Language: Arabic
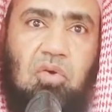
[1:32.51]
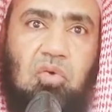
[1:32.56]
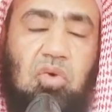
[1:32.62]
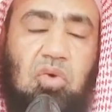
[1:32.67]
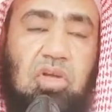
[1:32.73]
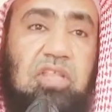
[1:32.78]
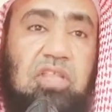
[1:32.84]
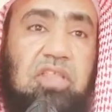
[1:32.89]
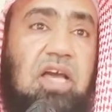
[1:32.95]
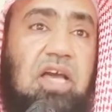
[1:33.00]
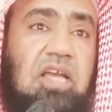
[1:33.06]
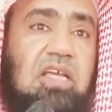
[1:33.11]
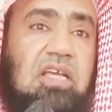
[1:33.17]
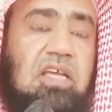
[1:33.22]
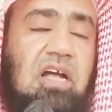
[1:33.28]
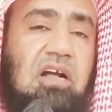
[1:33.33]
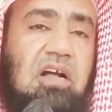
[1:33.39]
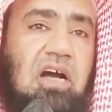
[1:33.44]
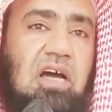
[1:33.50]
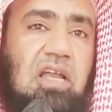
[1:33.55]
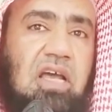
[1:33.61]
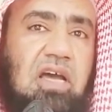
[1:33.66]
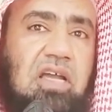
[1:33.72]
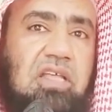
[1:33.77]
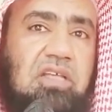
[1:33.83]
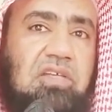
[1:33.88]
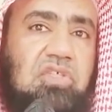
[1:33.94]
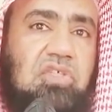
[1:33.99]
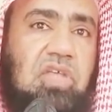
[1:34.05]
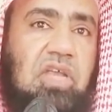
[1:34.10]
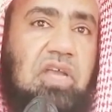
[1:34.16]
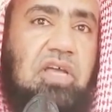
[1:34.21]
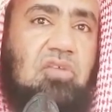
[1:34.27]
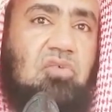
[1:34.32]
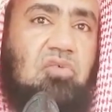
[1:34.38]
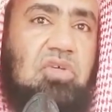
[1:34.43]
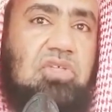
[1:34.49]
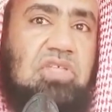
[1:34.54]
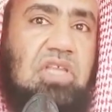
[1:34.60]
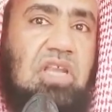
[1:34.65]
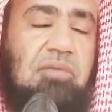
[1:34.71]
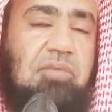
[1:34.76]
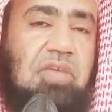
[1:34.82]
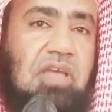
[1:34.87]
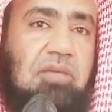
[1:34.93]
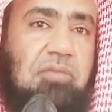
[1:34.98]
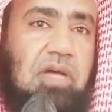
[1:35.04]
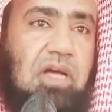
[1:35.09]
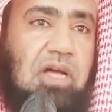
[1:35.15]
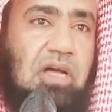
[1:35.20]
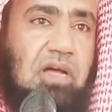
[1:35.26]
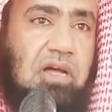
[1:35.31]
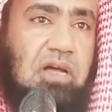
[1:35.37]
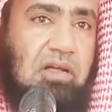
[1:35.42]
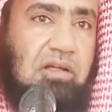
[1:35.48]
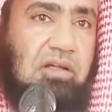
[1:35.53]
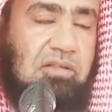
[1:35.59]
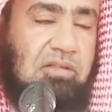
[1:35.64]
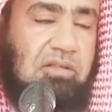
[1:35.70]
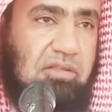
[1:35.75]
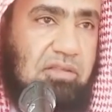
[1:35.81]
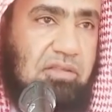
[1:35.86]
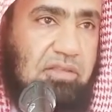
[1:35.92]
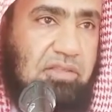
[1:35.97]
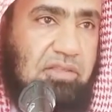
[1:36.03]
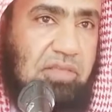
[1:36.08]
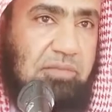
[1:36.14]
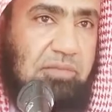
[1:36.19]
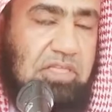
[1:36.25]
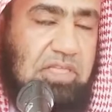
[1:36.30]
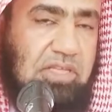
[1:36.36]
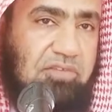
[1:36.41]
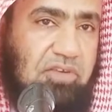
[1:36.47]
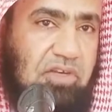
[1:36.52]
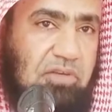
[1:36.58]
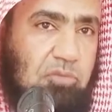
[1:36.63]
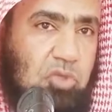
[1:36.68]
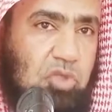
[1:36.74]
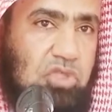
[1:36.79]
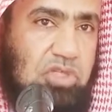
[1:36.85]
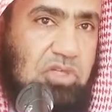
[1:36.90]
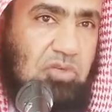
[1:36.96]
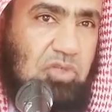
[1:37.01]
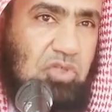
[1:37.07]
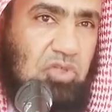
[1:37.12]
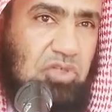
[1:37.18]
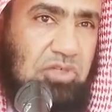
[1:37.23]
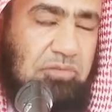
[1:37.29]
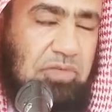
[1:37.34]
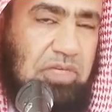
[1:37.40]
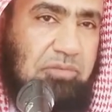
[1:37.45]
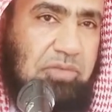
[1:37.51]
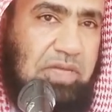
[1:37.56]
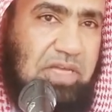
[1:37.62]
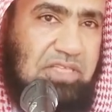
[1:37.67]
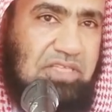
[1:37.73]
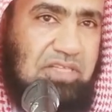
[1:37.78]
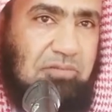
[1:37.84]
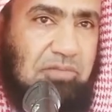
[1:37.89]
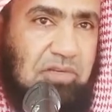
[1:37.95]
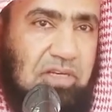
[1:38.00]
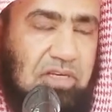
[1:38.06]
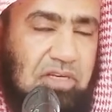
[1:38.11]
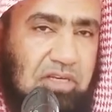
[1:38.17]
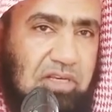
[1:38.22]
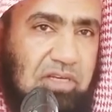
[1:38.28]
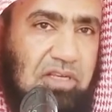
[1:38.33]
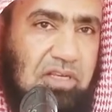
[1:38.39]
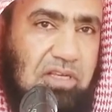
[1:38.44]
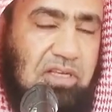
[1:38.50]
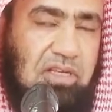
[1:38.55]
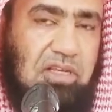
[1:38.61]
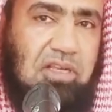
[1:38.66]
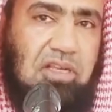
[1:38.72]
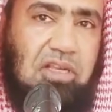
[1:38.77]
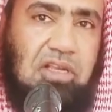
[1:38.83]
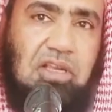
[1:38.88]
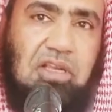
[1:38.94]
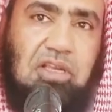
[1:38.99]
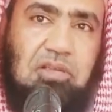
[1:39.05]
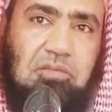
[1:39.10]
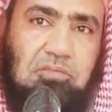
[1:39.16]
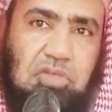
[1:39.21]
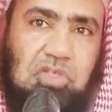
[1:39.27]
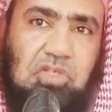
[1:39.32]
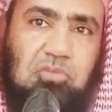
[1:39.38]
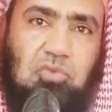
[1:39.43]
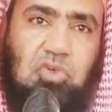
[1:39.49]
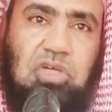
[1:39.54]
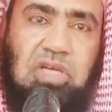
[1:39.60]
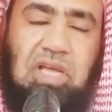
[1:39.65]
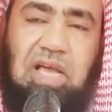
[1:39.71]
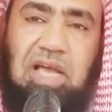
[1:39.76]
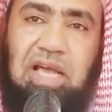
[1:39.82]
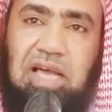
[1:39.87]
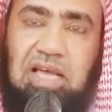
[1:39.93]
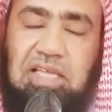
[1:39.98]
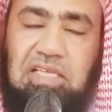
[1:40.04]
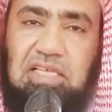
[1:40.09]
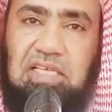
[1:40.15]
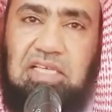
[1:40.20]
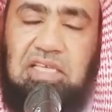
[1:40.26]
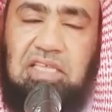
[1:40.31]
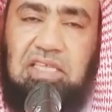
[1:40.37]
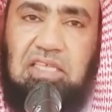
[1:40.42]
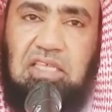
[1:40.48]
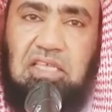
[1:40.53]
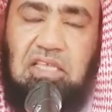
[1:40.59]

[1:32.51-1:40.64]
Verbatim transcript: ولذلك قال عليه الصلاة والسلام كما ثبت في المسند وسنن ابن ماجه من آه، مجموع الأحاديث